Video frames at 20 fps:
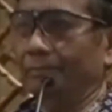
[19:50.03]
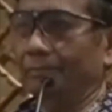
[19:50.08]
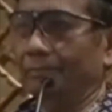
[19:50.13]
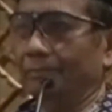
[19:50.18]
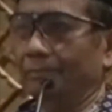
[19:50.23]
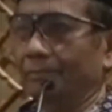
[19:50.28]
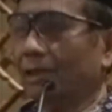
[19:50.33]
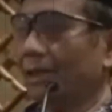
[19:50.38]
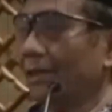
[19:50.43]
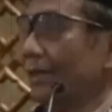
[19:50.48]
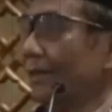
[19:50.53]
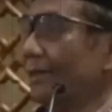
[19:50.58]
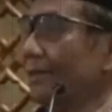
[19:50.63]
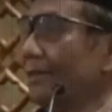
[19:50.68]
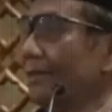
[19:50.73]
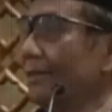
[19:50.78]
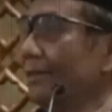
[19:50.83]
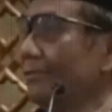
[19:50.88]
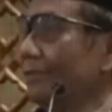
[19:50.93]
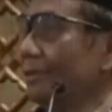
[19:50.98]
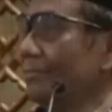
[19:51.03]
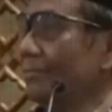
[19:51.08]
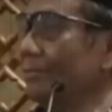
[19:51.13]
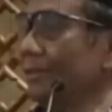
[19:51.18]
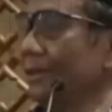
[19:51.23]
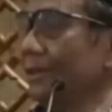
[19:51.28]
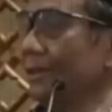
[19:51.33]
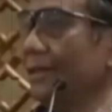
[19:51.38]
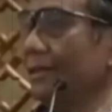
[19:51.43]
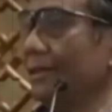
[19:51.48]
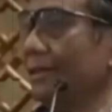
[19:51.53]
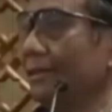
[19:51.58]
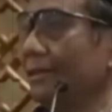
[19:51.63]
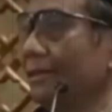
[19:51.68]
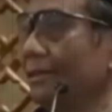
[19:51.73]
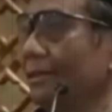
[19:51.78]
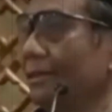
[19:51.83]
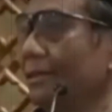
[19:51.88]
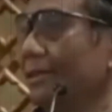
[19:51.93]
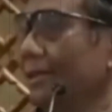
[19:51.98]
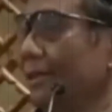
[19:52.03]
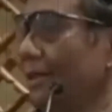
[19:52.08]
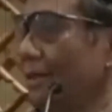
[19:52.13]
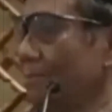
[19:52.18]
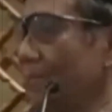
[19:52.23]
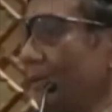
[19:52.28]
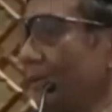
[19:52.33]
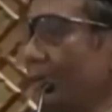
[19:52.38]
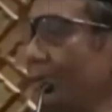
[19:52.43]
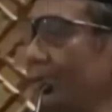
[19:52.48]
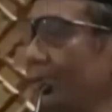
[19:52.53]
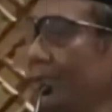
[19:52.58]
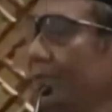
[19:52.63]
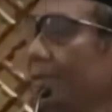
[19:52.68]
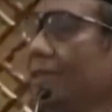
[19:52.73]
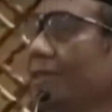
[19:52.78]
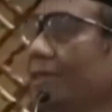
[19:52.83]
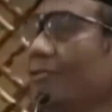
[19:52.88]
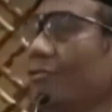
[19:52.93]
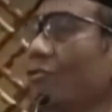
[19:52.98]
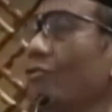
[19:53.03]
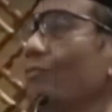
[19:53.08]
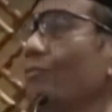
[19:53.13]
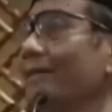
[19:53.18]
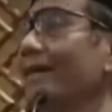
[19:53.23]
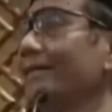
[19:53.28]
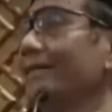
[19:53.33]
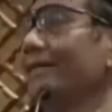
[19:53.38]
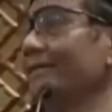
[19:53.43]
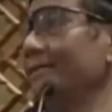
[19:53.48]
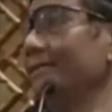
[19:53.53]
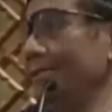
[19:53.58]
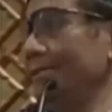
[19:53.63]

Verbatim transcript: Ternyata lalu kemudian tiga partai ini dikooptasi.